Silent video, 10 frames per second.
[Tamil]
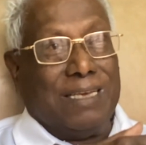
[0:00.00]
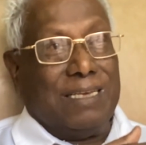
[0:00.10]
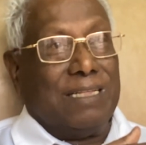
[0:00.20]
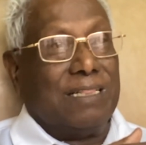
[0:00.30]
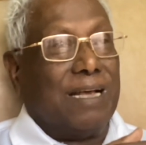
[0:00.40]

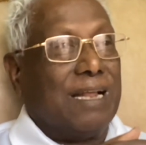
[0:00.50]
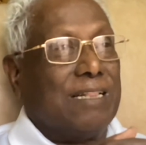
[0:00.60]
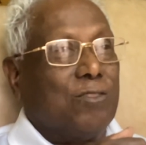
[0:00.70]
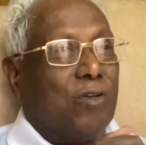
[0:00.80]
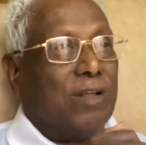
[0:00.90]
இதுதான்
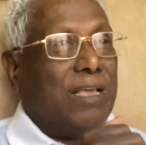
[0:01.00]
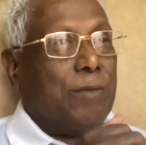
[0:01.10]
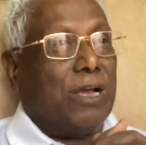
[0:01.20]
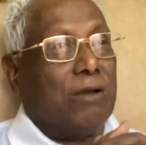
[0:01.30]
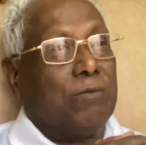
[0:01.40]
அந்த துறையை
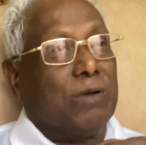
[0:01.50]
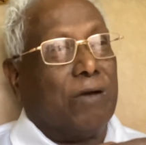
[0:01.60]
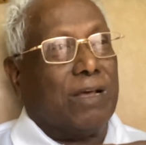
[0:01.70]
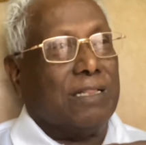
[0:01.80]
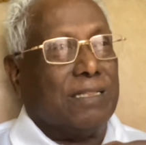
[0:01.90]
மிகவும்
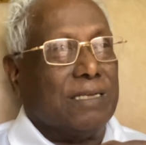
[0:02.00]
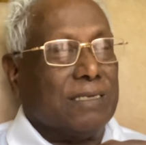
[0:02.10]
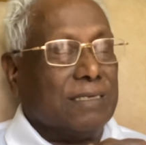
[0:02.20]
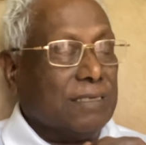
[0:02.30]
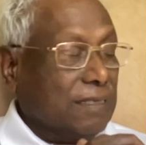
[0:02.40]
கவர்ந்தது
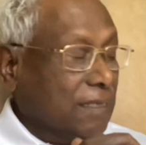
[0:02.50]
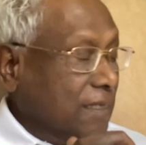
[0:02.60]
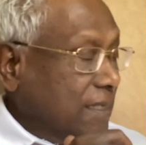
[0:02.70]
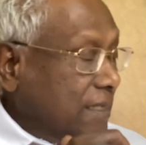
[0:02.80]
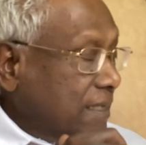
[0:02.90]

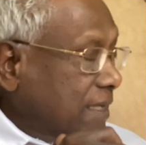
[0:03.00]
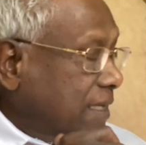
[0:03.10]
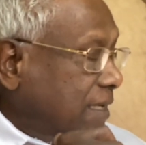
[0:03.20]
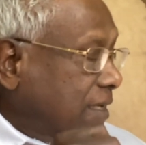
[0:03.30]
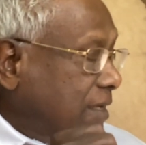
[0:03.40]

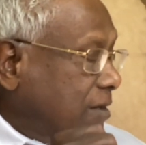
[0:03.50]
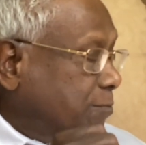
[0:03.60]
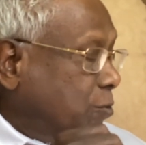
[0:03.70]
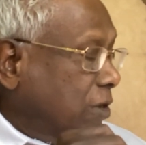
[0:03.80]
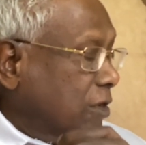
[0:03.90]
இரு
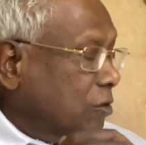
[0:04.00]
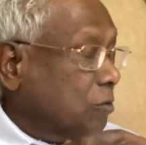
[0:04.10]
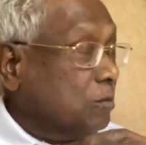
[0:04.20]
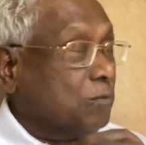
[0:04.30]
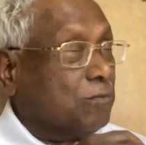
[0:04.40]
புனலும்